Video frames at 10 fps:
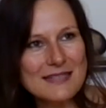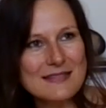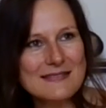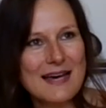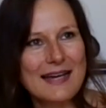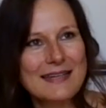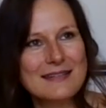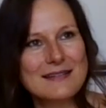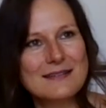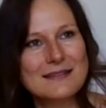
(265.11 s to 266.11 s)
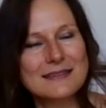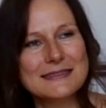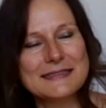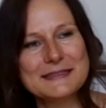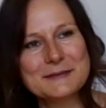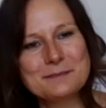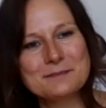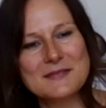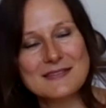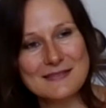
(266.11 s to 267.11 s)
Das eine,
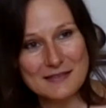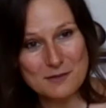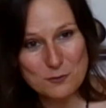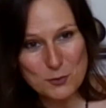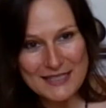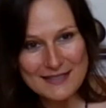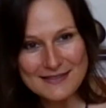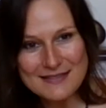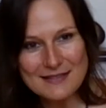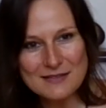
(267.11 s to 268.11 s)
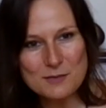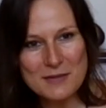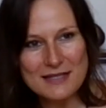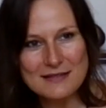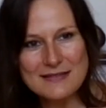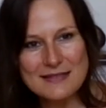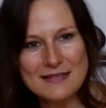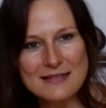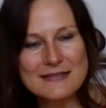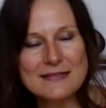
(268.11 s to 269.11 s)
ähm, das ist in Vogesen, also im
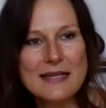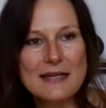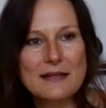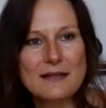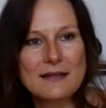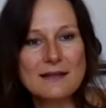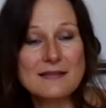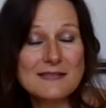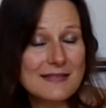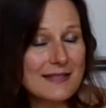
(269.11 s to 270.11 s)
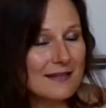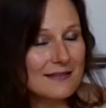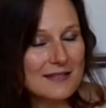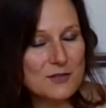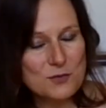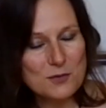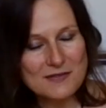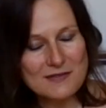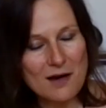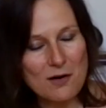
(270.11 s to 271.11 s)
Elsass, ein sehr, sehr
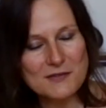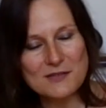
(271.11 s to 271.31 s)
schönes Haus.